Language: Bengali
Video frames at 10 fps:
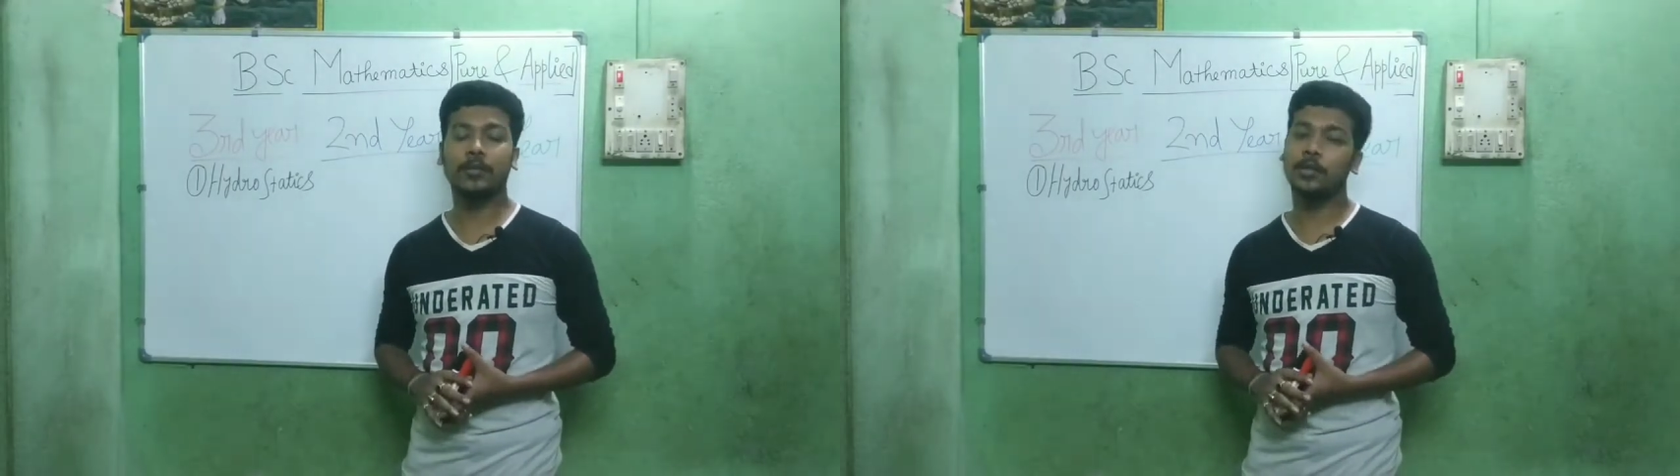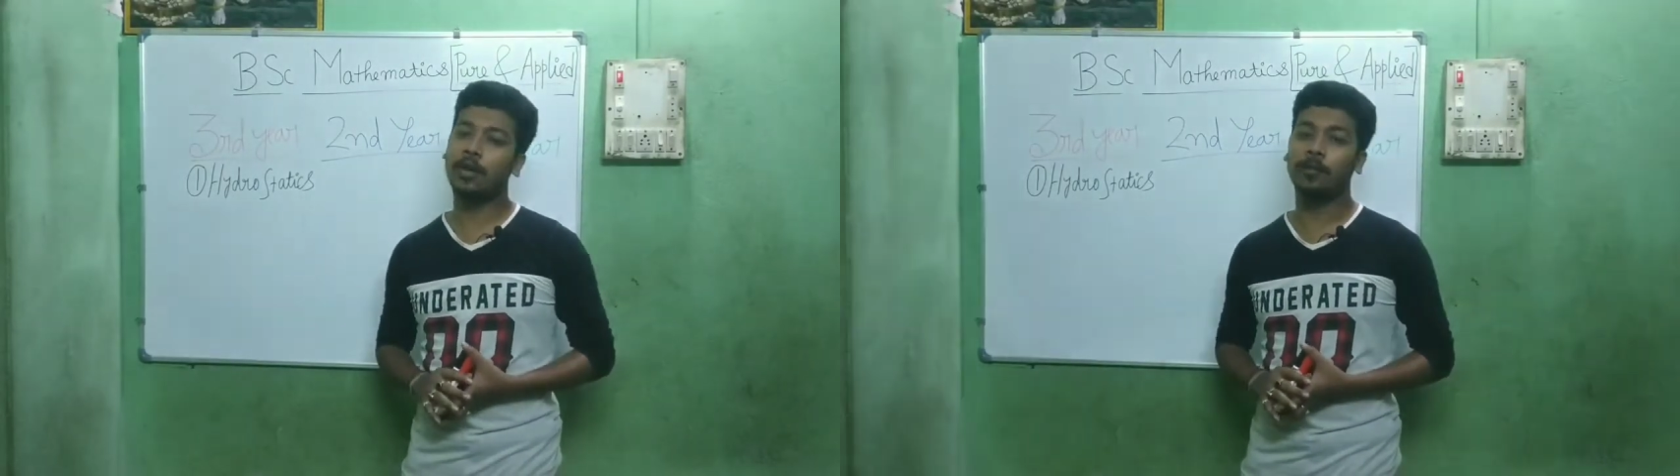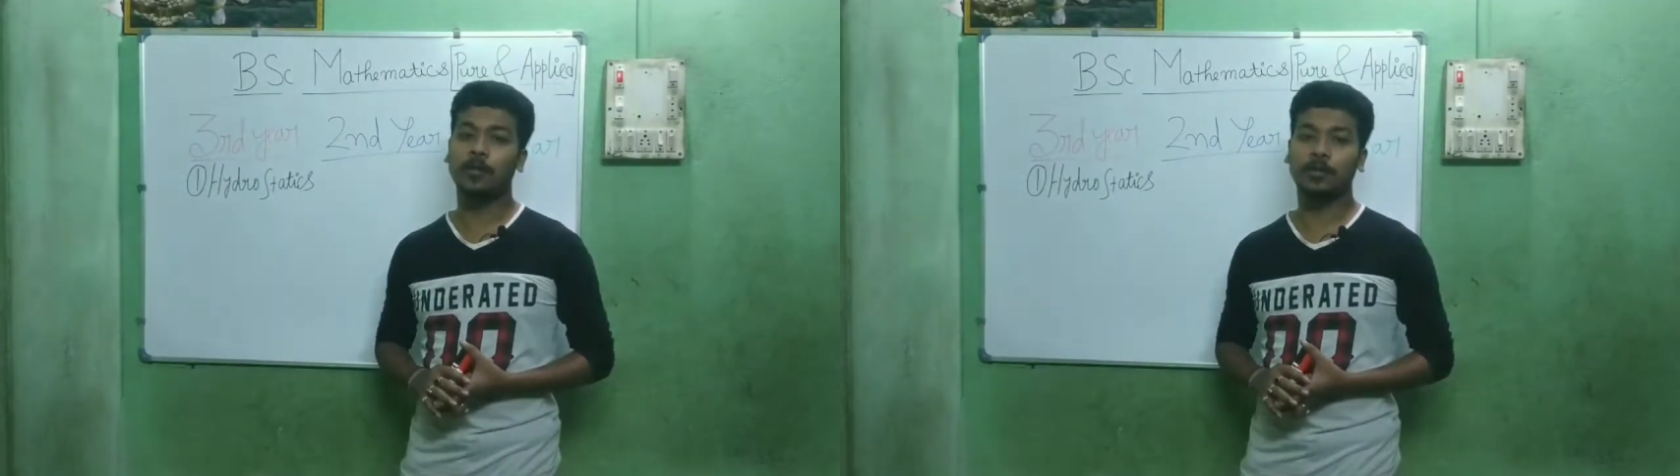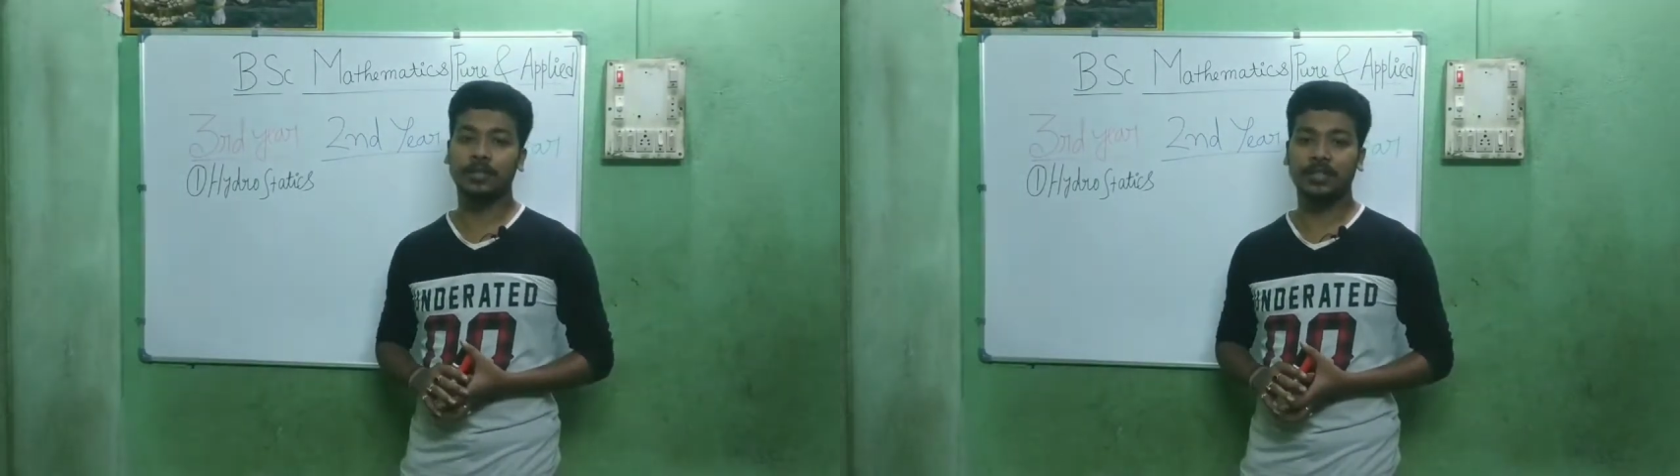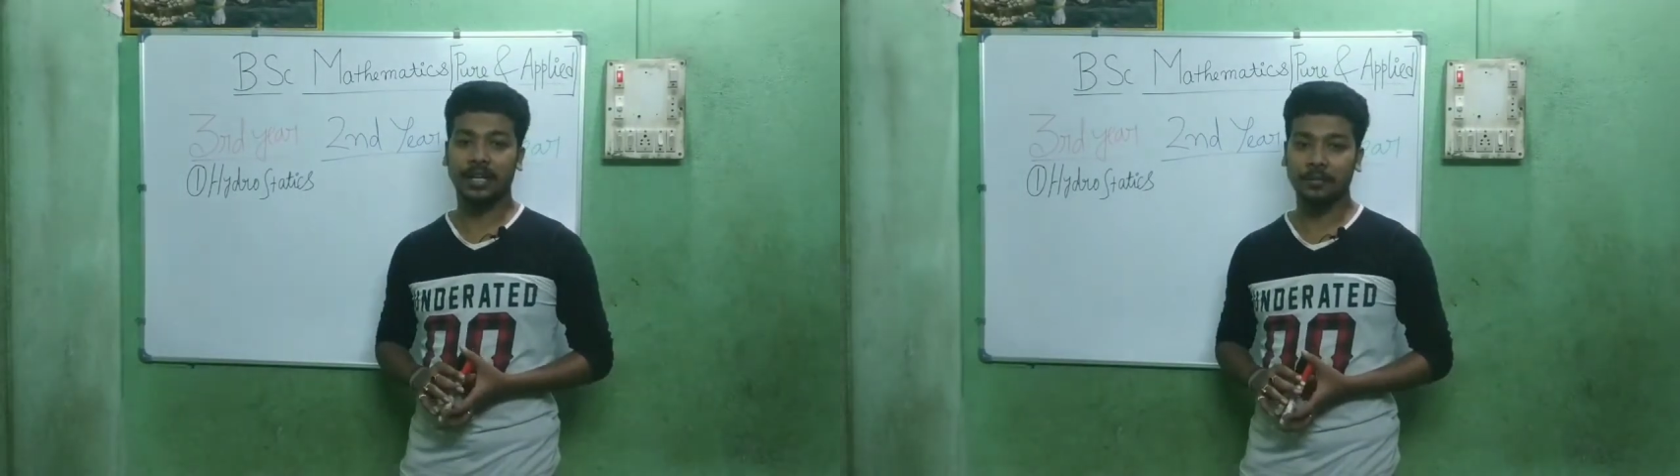ভিডিও আপলোড
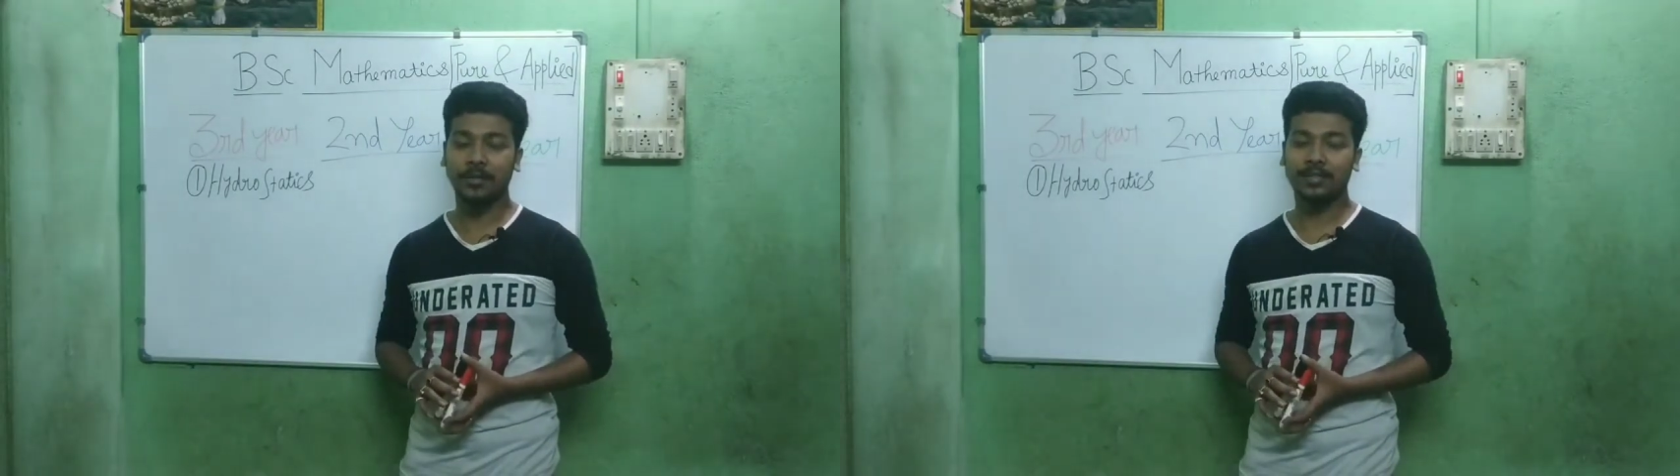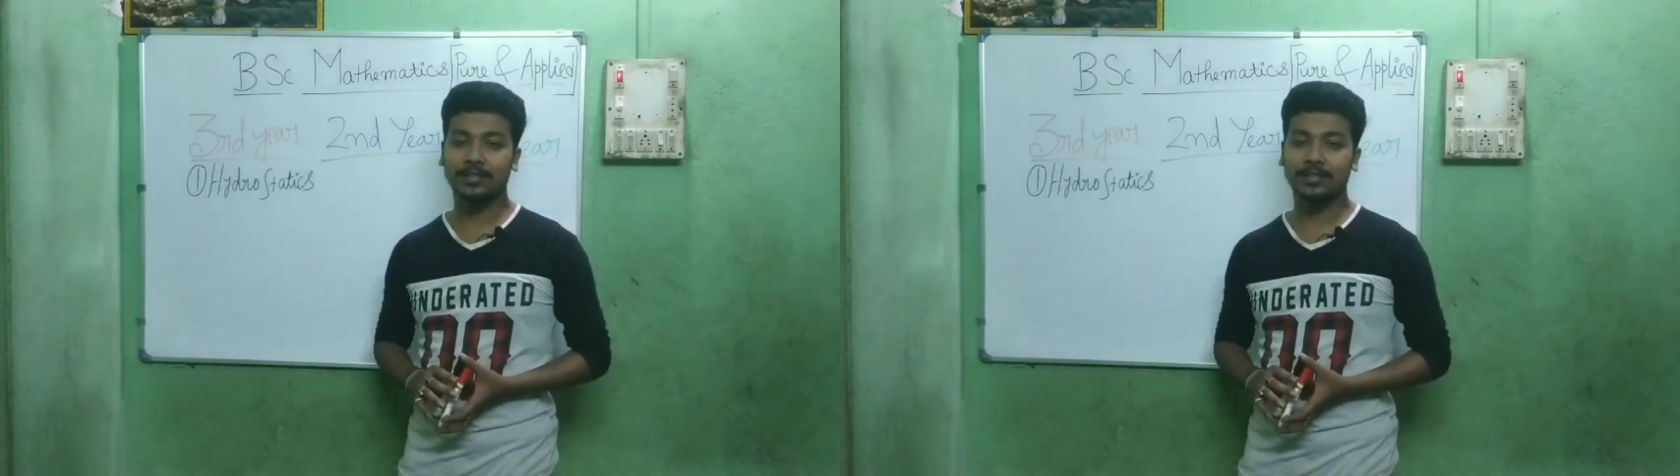হতে থাকবে